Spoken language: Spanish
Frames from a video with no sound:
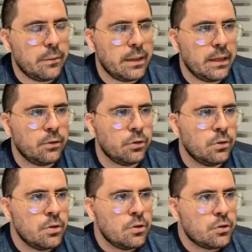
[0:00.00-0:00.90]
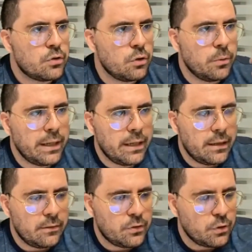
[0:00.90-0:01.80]
venido sobre,
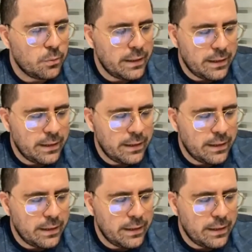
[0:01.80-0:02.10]
sobre